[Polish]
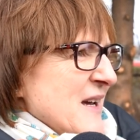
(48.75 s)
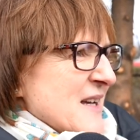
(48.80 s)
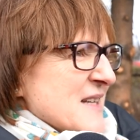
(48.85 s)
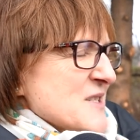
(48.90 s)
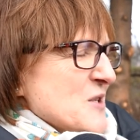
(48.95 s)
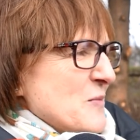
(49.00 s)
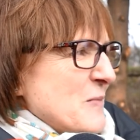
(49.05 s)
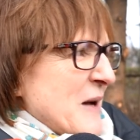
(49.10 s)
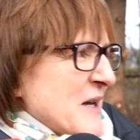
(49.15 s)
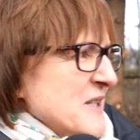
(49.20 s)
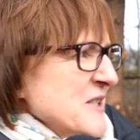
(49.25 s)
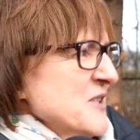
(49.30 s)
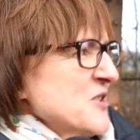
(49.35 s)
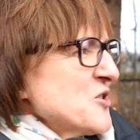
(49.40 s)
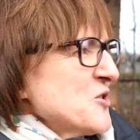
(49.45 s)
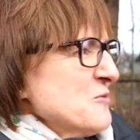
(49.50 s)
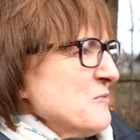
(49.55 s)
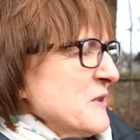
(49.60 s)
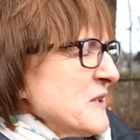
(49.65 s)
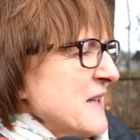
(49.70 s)
Zobacz,
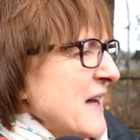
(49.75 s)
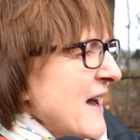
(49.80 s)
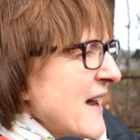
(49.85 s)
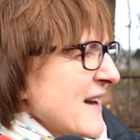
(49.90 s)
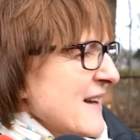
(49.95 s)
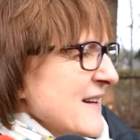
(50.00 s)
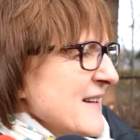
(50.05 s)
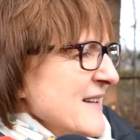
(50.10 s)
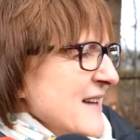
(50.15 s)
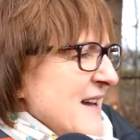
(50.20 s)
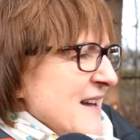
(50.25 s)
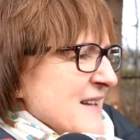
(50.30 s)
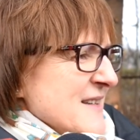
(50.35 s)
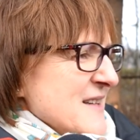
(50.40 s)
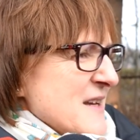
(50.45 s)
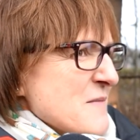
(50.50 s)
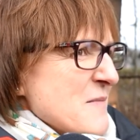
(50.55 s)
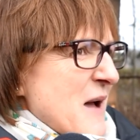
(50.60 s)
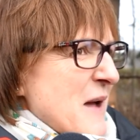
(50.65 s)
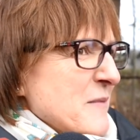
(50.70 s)
idźmy dalej.
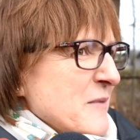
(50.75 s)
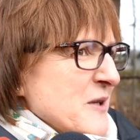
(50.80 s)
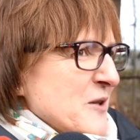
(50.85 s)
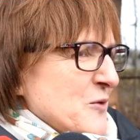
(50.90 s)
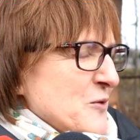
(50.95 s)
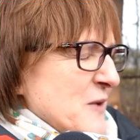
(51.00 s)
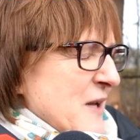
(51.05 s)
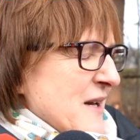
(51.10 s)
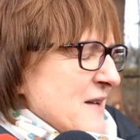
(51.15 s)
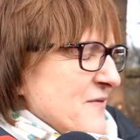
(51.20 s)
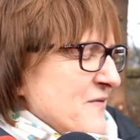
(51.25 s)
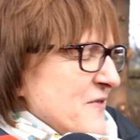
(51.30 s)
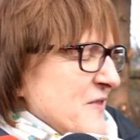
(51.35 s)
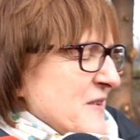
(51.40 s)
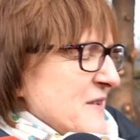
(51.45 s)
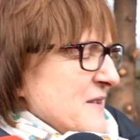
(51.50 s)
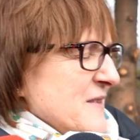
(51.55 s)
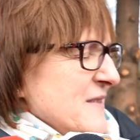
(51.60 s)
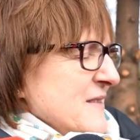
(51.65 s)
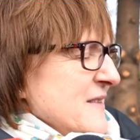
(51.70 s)
Nie mamy tutaj wy,
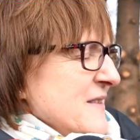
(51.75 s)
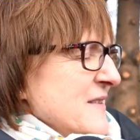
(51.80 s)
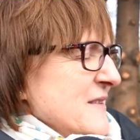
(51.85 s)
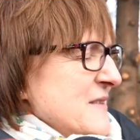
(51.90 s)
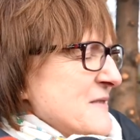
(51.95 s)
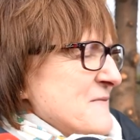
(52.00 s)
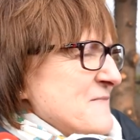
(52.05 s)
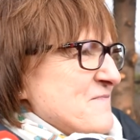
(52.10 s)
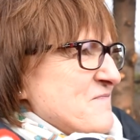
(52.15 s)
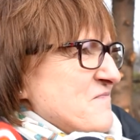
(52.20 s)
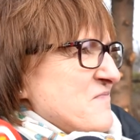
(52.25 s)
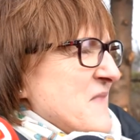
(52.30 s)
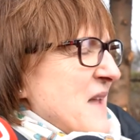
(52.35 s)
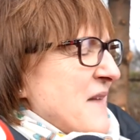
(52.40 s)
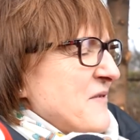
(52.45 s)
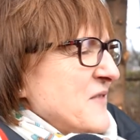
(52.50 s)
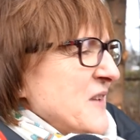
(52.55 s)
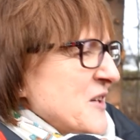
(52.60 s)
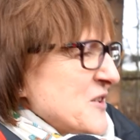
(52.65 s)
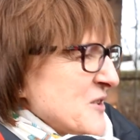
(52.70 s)
y,
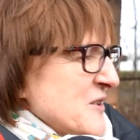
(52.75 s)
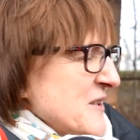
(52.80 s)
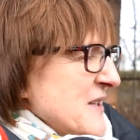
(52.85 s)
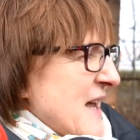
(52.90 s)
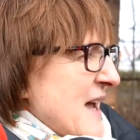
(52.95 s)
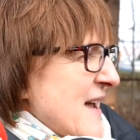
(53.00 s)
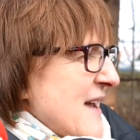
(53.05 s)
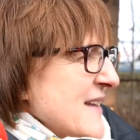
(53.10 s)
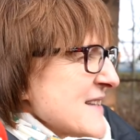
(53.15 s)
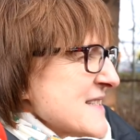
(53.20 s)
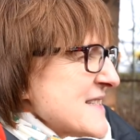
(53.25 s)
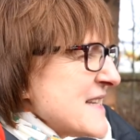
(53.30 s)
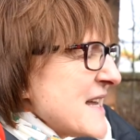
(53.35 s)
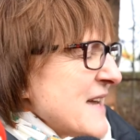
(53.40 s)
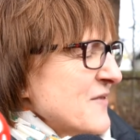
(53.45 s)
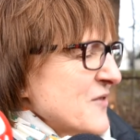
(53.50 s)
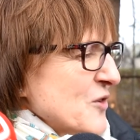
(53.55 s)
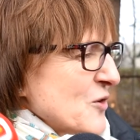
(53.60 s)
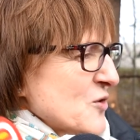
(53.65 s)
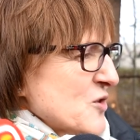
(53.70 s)
na, wie, na
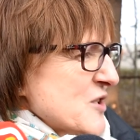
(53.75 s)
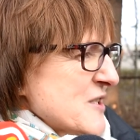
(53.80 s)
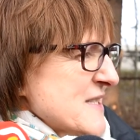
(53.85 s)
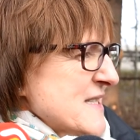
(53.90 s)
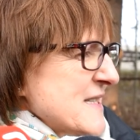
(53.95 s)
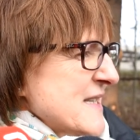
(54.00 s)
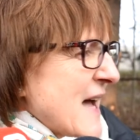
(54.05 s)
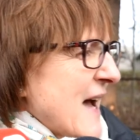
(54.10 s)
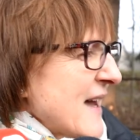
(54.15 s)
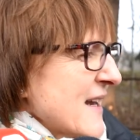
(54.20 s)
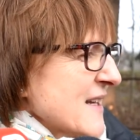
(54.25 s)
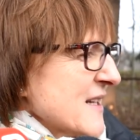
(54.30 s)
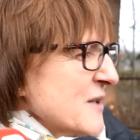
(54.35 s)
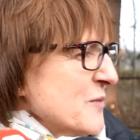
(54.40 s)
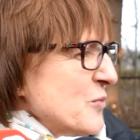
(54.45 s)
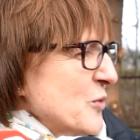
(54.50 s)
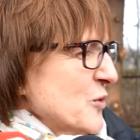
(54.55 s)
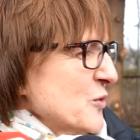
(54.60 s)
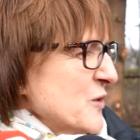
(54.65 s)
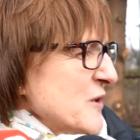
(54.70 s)
zewnątrz starych
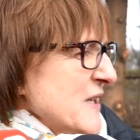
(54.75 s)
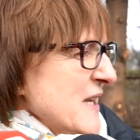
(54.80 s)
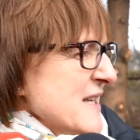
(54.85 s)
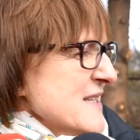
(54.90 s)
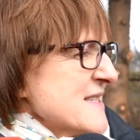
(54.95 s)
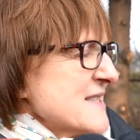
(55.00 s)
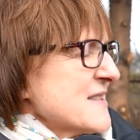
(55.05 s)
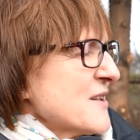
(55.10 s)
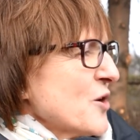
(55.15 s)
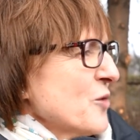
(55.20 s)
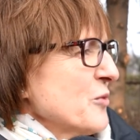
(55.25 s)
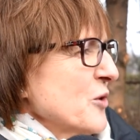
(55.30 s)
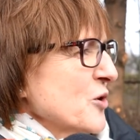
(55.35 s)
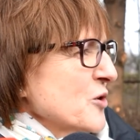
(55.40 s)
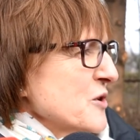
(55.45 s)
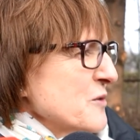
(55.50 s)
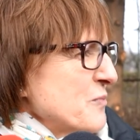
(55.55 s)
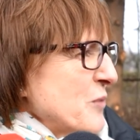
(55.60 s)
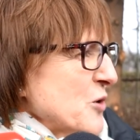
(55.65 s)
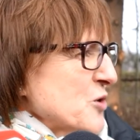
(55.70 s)
but, jest
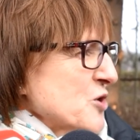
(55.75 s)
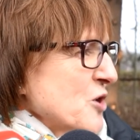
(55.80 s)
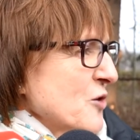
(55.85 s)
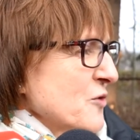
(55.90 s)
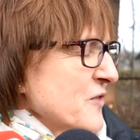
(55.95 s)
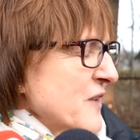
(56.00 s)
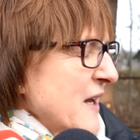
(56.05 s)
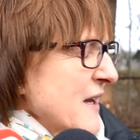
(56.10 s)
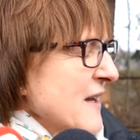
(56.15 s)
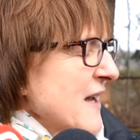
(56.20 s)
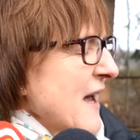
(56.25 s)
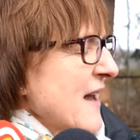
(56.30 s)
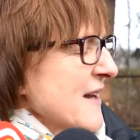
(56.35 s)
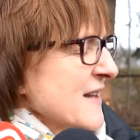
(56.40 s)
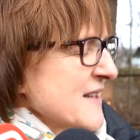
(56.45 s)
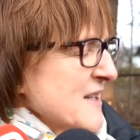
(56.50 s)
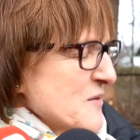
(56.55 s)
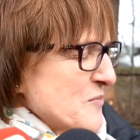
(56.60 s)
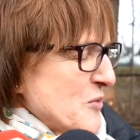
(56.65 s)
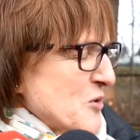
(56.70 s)
robiony porządek, ale
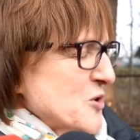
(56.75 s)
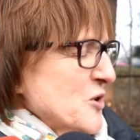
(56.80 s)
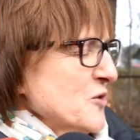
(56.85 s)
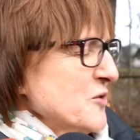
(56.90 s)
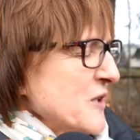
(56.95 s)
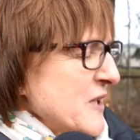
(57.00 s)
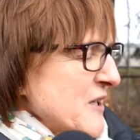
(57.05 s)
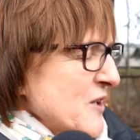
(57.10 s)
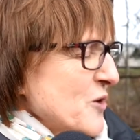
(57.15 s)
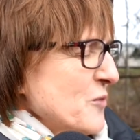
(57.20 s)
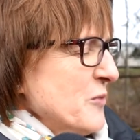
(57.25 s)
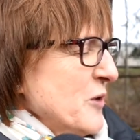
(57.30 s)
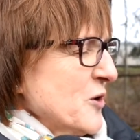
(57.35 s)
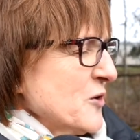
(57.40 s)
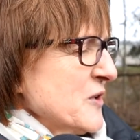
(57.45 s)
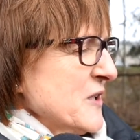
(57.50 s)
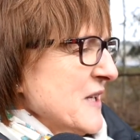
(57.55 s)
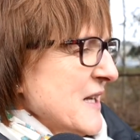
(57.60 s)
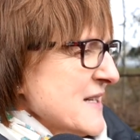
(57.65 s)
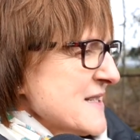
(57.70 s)
ten porządek
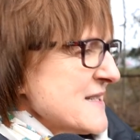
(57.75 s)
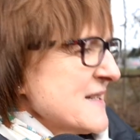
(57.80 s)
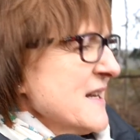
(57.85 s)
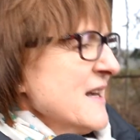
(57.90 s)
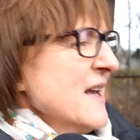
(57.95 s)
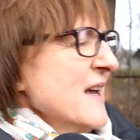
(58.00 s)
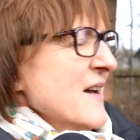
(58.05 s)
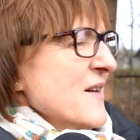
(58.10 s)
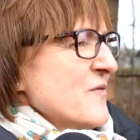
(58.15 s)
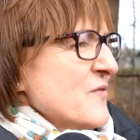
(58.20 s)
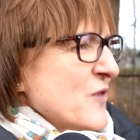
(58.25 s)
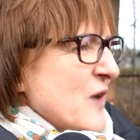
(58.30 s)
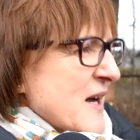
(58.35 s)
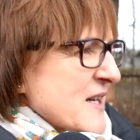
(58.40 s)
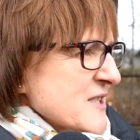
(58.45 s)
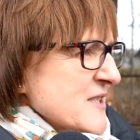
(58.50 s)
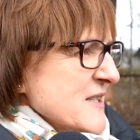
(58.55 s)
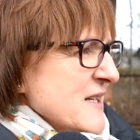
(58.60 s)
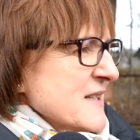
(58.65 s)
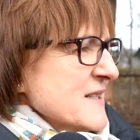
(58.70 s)
robiony jest
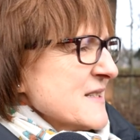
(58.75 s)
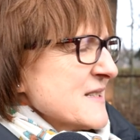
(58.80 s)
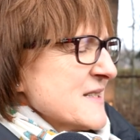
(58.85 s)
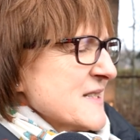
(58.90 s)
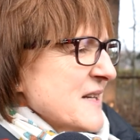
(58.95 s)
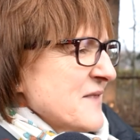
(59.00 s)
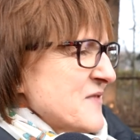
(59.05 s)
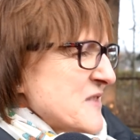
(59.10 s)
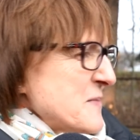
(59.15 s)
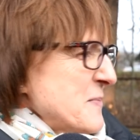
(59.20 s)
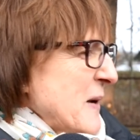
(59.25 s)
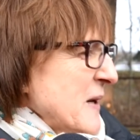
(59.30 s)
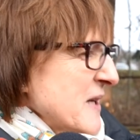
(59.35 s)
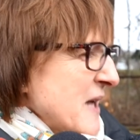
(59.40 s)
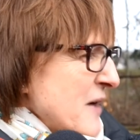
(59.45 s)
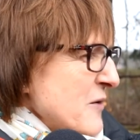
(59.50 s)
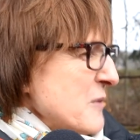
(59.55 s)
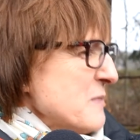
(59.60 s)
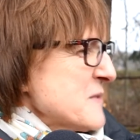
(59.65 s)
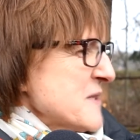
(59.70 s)
właśnie ze
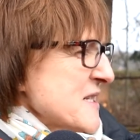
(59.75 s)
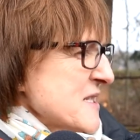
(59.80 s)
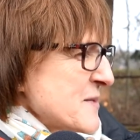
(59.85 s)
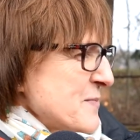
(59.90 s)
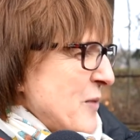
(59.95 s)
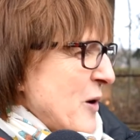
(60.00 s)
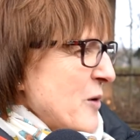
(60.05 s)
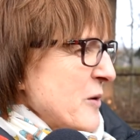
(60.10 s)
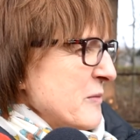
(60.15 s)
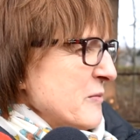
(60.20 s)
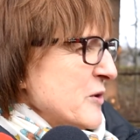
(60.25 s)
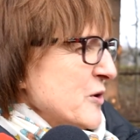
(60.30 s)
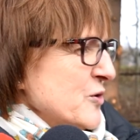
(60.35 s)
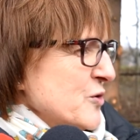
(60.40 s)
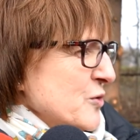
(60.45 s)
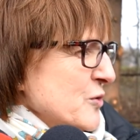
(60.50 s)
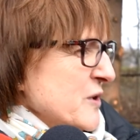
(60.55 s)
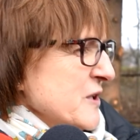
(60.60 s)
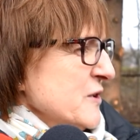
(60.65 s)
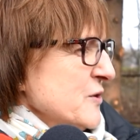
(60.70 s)
wspaniałym zespołem,
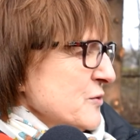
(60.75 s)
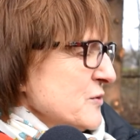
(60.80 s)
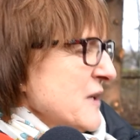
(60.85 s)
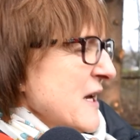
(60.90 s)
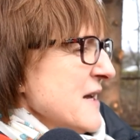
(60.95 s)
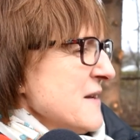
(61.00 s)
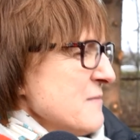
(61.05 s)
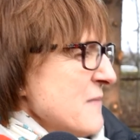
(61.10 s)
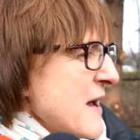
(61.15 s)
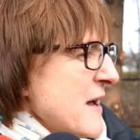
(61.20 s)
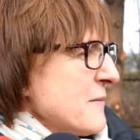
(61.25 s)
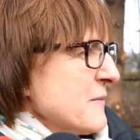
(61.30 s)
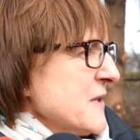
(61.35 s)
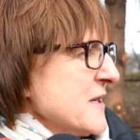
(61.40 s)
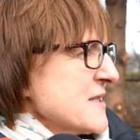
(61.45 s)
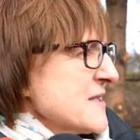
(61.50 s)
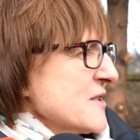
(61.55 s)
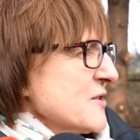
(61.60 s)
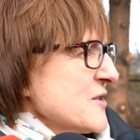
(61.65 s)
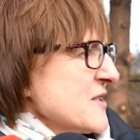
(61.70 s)
który tutaj mam.
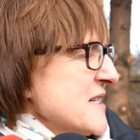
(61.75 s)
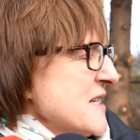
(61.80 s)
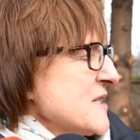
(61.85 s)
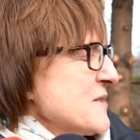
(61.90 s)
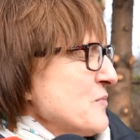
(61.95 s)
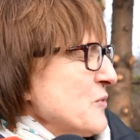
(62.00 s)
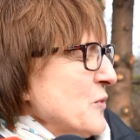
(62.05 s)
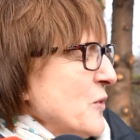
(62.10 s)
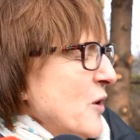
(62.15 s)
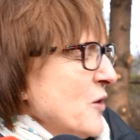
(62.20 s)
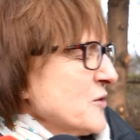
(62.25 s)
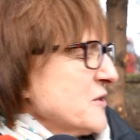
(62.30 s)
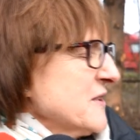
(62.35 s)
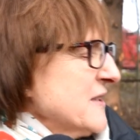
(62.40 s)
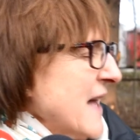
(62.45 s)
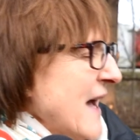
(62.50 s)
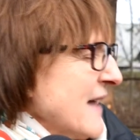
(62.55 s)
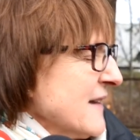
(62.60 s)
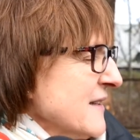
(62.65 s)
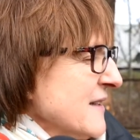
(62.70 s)
Jest to zespół
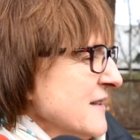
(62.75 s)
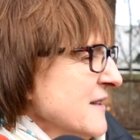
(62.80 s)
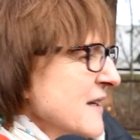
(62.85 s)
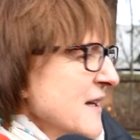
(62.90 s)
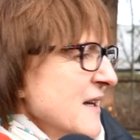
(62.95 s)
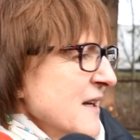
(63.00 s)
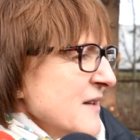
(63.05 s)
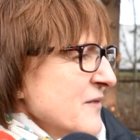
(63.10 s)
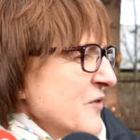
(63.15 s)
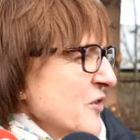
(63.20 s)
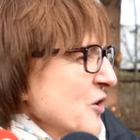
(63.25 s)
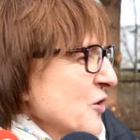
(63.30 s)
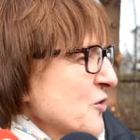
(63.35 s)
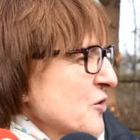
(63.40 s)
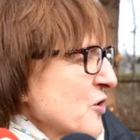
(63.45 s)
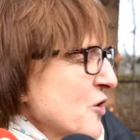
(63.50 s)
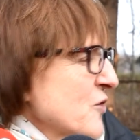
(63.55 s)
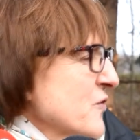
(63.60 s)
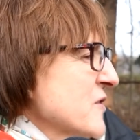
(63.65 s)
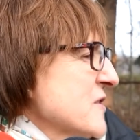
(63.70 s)
oddany,
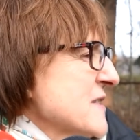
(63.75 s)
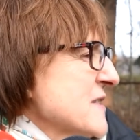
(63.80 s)
wyjątkowo